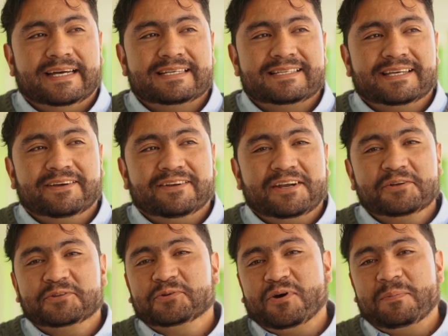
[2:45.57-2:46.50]
Así que ahora
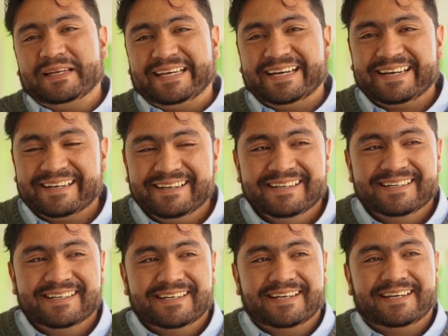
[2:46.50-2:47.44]
nos tocó aplicar,
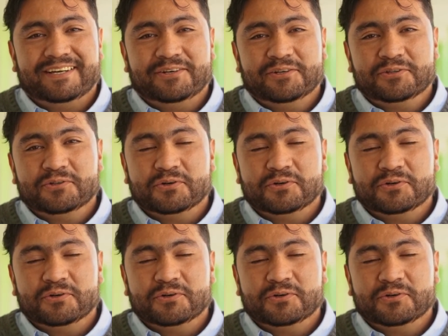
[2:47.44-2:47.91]
eh, nos